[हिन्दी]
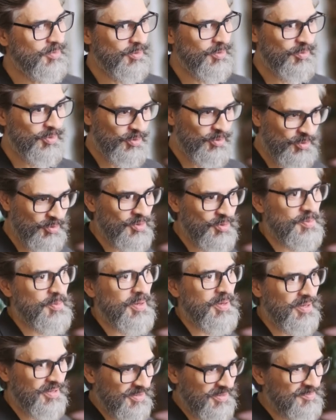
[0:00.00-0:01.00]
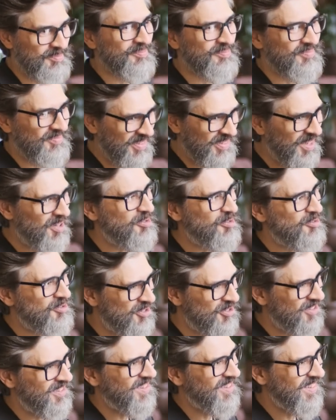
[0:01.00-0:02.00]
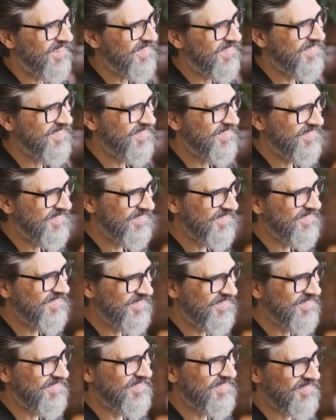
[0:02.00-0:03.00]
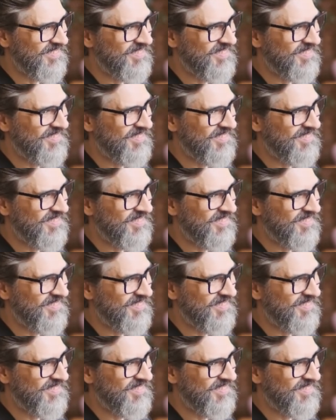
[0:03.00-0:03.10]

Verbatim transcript: उतना आप अपॉर्चुनिटी अपने मौाक़े विन कर